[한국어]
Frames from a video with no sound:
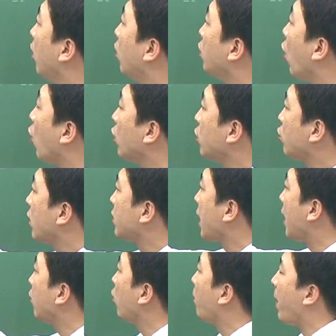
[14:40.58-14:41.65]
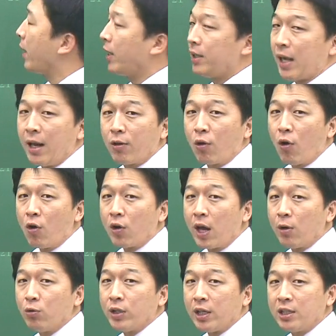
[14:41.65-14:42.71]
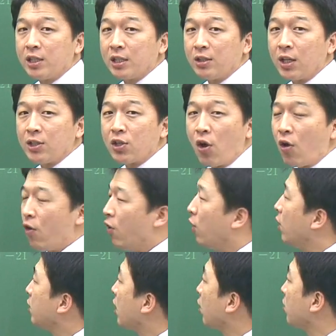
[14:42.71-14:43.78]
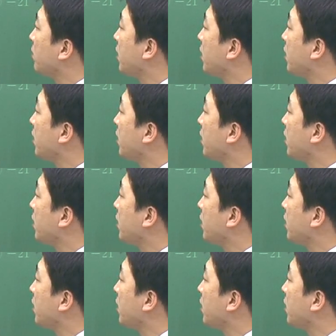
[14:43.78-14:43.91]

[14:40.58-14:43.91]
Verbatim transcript: 여기 수에 4를 곱한 게 얘일 거라고 예측이 되죠. 자, 그럼